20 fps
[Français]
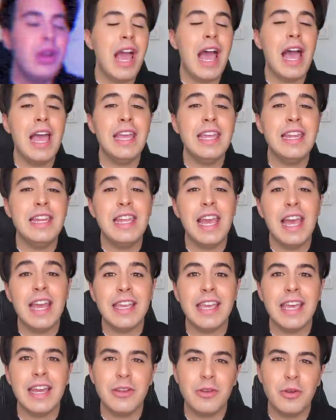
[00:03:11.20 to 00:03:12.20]
là, il y a
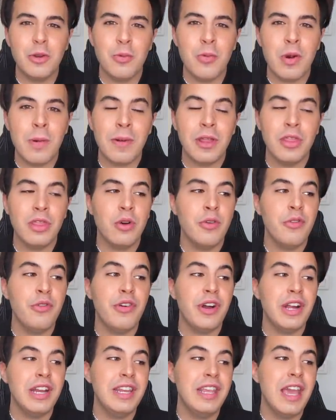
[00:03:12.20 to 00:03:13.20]
quelques mois maintenant,
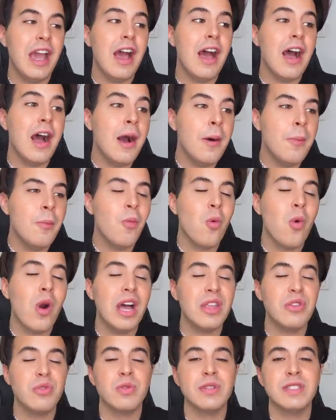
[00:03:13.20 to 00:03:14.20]
enfin il y a un
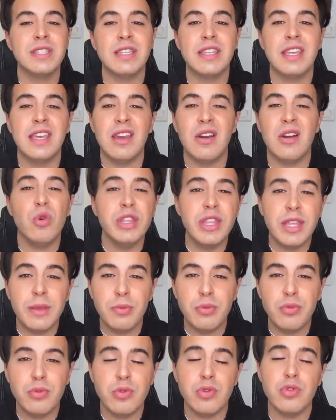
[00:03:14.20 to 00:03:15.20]
mois, donc c'était au
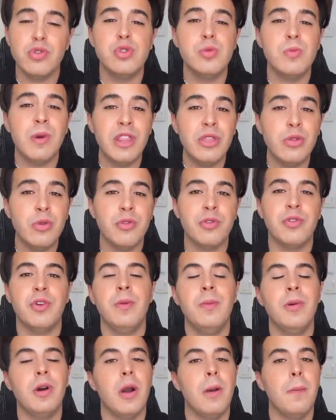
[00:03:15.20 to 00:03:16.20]
début du mois de
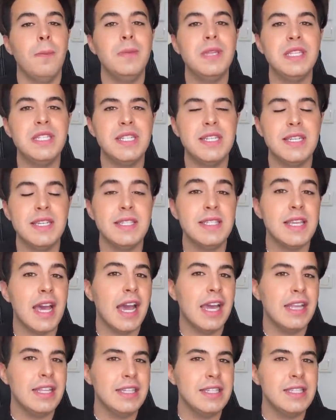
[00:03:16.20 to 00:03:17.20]
novembre, Peaches
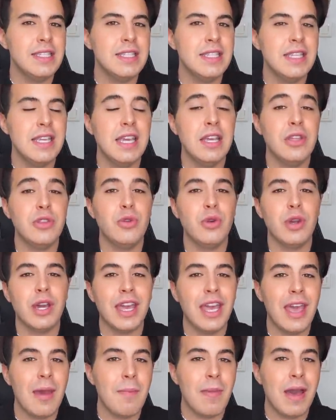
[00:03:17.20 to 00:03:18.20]
a décidé de
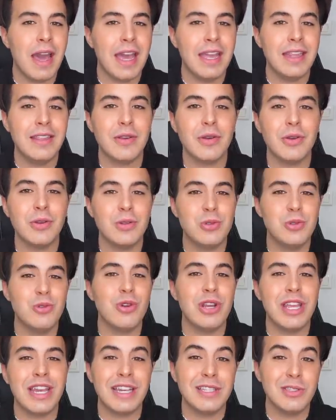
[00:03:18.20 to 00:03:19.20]
réapparaître
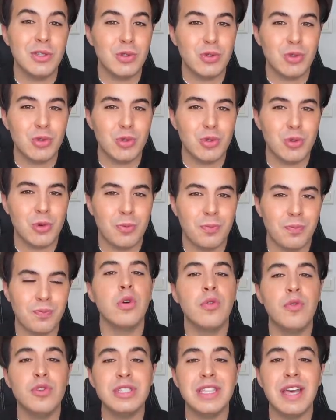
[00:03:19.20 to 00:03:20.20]
sur les réseaux sociaux.
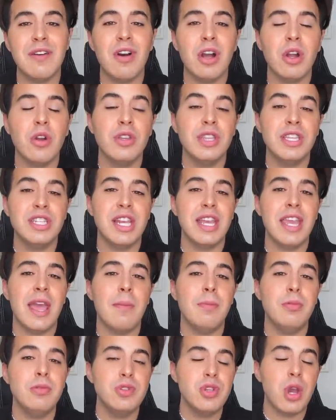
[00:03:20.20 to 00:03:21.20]
Donc faut savoir que déjà il y
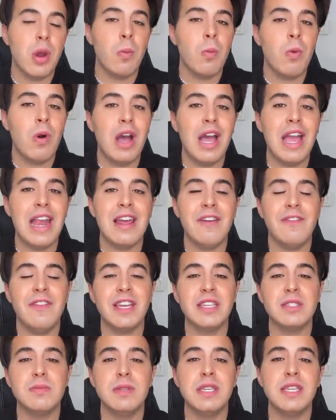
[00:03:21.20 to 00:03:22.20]
a plusieurs mois, elle avait
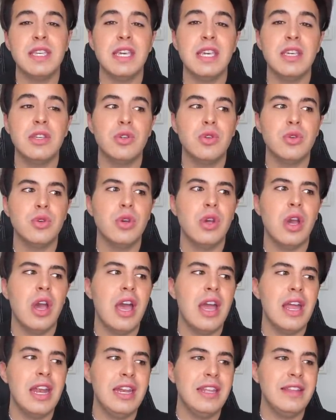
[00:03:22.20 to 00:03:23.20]
expliqué qu'elle
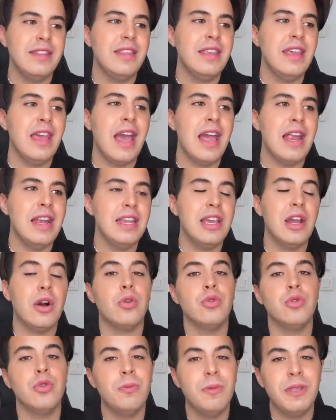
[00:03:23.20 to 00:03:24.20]
euh, était allée
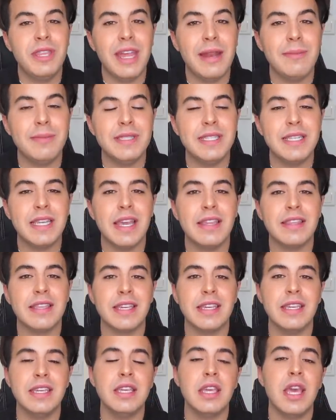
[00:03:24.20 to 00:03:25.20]
en hôpital
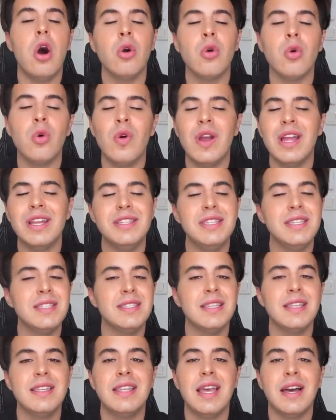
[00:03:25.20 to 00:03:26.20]
psychiatrique. En gros, elle dit
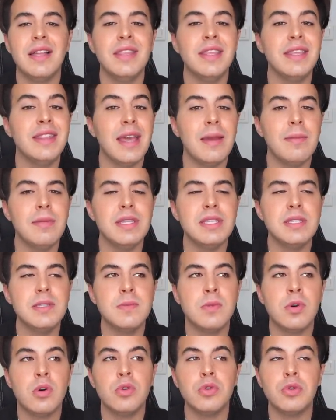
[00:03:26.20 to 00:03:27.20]
que c'était un
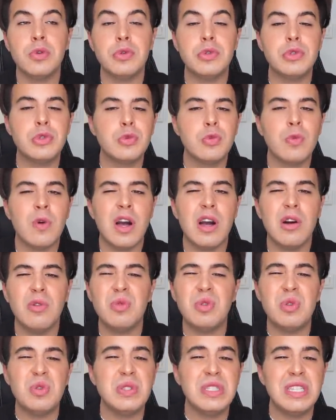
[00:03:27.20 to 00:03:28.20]
établissement de soins
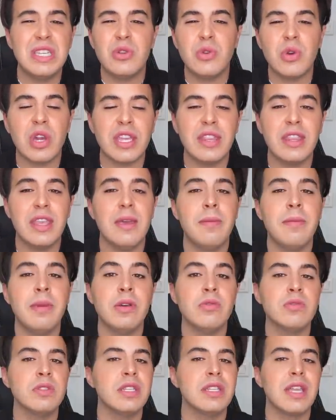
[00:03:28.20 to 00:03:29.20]
ou de sécurité,
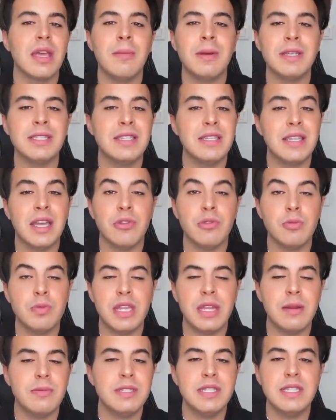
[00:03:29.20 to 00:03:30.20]
mais on sait très bien que c'était un
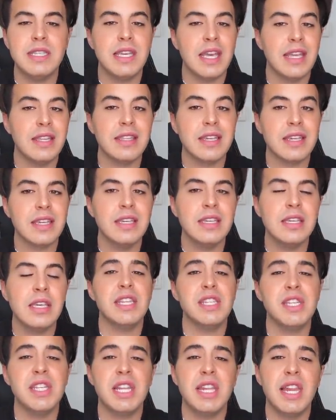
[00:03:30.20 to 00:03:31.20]
hôpital psychiatrique.
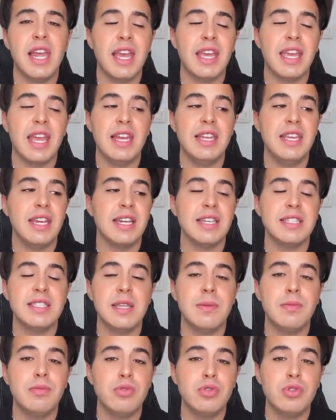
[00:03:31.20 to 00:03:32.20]
Elle dit qu'elle y, y est
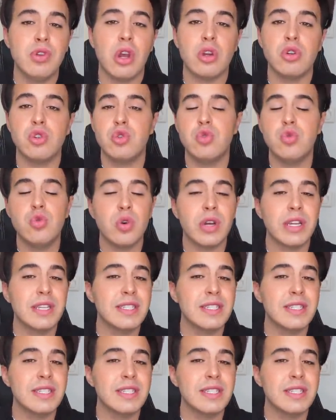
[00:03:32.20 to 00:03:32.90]
restée plusieurs jours,